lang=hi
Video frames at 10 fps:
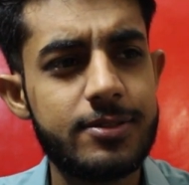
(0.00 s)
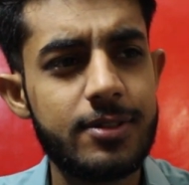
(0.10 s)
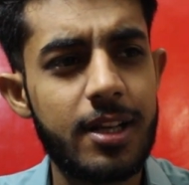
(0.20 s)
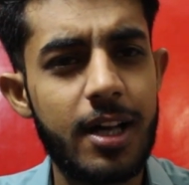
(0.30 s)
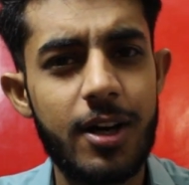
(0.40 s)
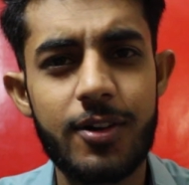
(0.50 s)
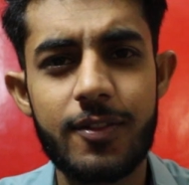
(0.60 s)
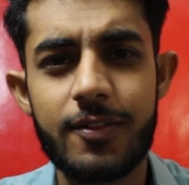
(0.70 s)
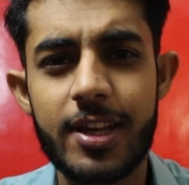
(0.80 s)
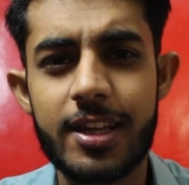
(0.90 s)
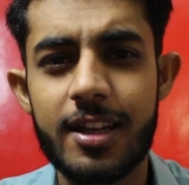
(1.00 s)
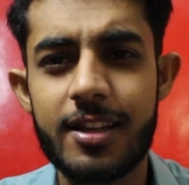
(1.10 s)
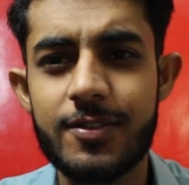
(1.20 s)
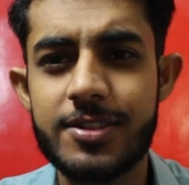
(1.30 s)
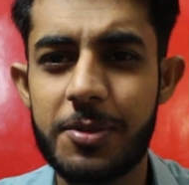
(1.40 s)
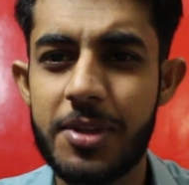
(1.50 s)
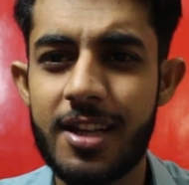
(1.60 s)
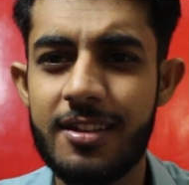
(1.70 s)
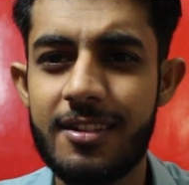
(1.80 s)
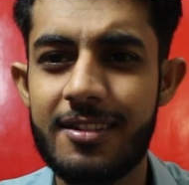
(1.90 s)
जो लाहौर वेकिया नहीं वो जमिया
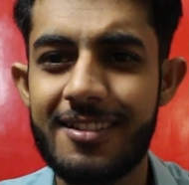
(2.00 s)
ही नहीं